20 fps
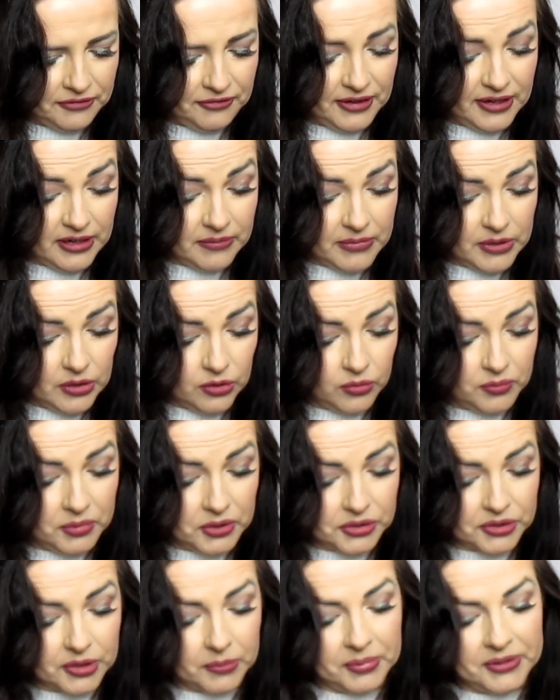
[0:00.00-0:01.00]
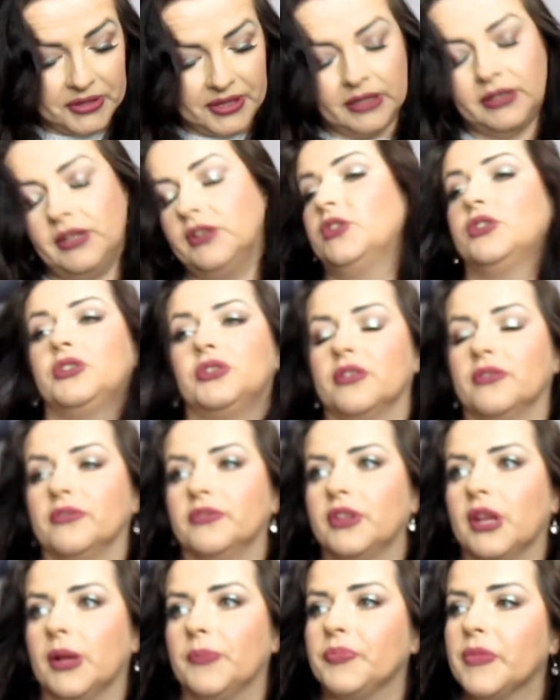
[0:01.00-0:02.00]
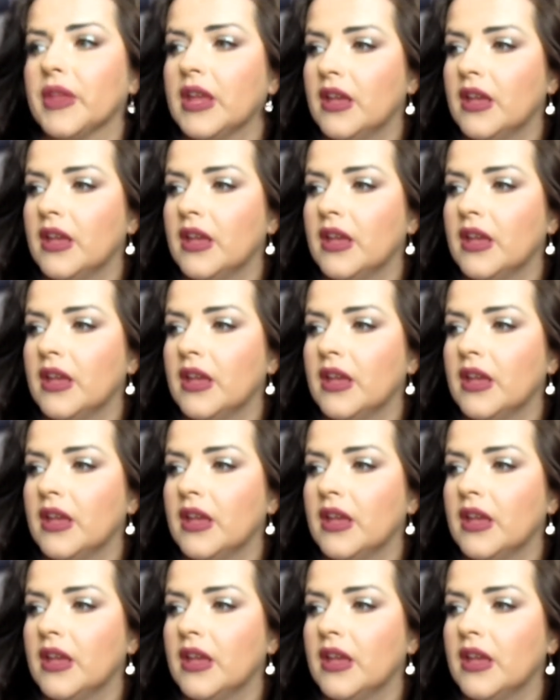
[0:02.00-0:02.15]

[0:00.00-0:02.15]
filmy lubisz? To pytanie dziesiąte.